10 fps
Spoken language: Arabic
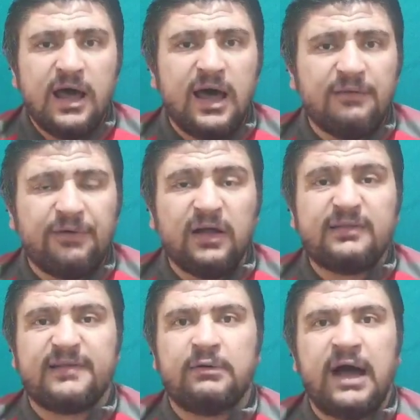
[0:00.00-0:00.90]

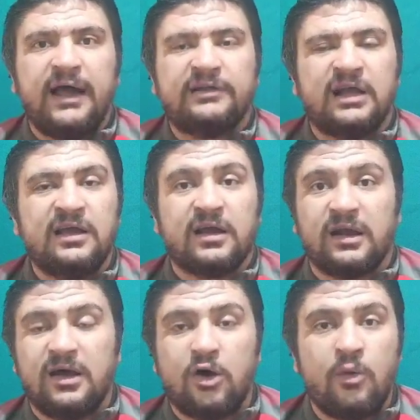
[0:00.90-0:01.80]
الهفاط سواء
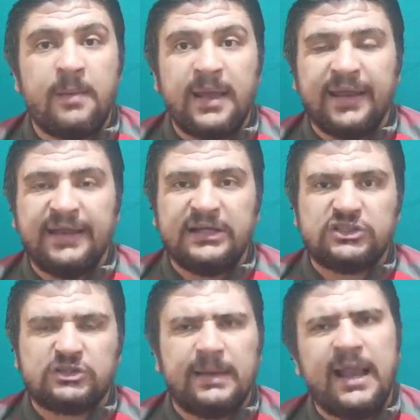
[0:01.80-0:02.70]
هيطير اوباميانج
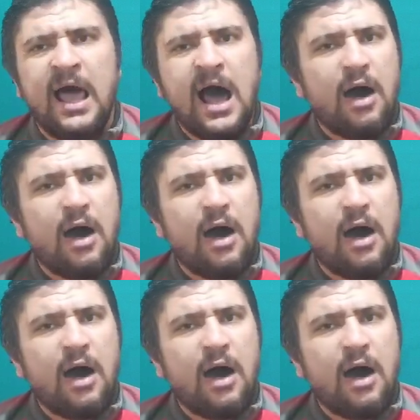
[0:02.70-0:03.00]
ناحيه الشمال